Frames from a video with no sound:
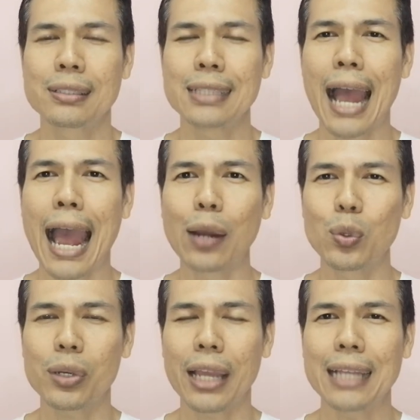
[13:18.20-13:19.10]
ชา
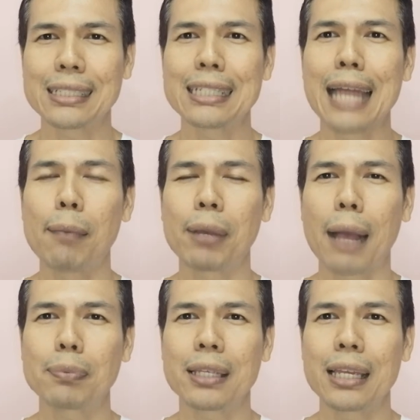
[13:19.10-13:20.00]
ลูกเกดสีดำค
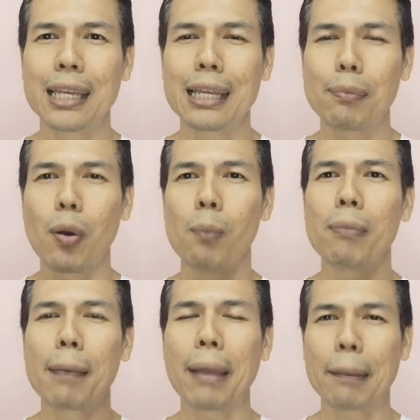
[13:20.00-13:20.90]
รับที่ผม
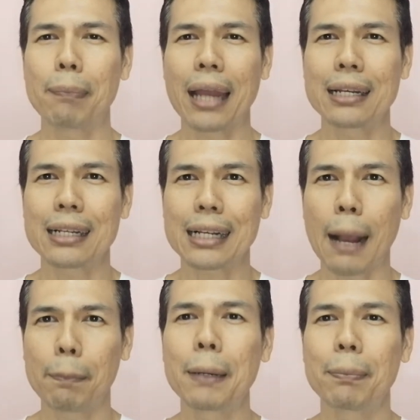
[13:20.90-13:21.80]
มาแบ่งปัน
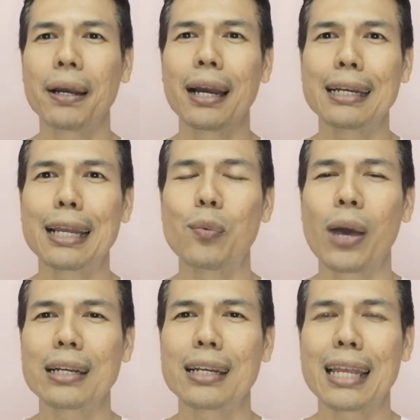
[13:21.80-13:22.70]
กับเพื่อนๆใน
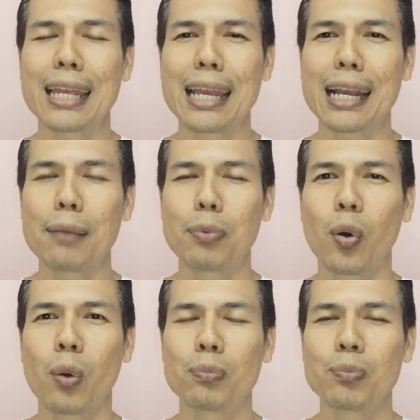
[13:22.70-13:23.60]
วันนี้ครับผ
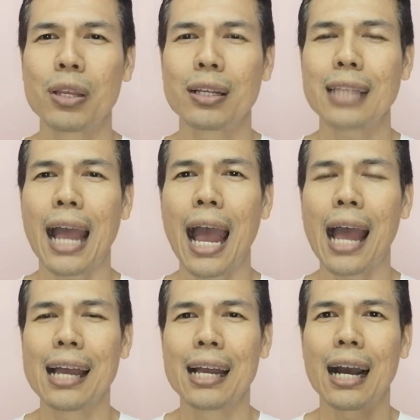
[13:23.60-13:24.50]
มถ้า
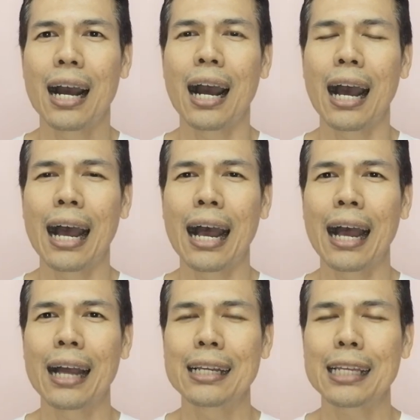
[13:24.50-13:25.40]

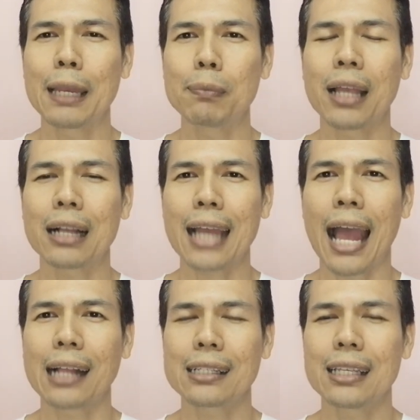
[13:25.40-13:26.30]
คลิป
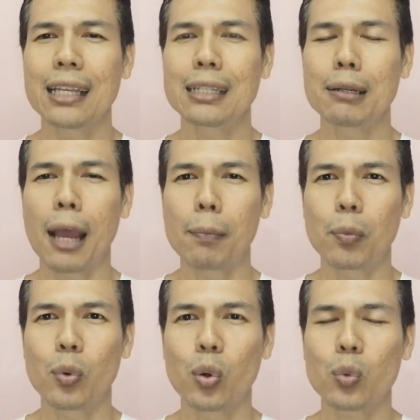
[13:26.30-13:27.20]
ต่างๆที่สำหรับ
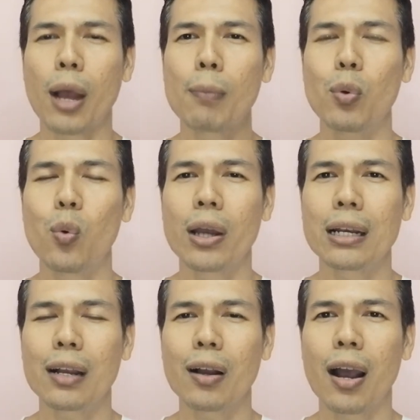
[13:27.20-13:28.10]
ลดความอ้วน
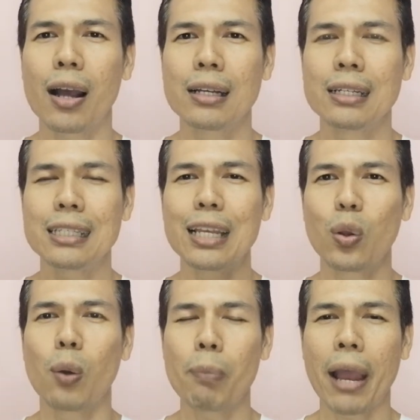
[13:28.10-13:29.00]
แล้วก็ที่
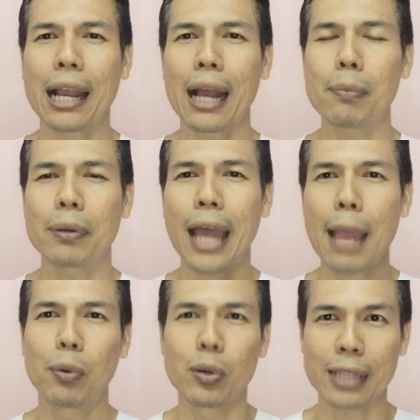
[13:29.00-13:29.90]
ลงไปครับได้
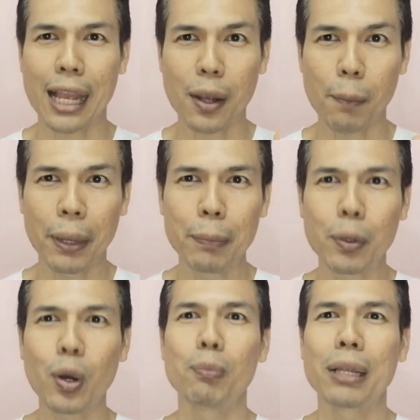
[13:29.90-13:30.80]
ผลไงก็พิม
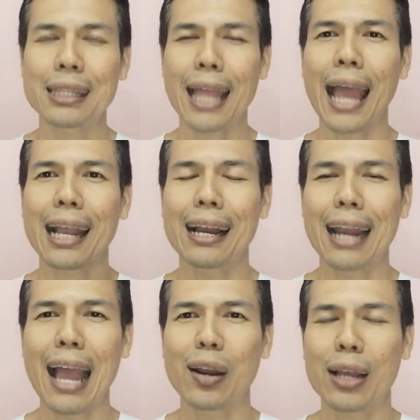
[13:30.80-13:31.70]
พ์คอมเมนต์ใต้ข้าง
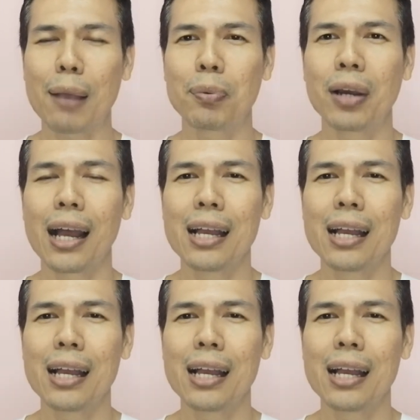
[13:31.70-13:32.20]
ล่างนะครับเพื่อ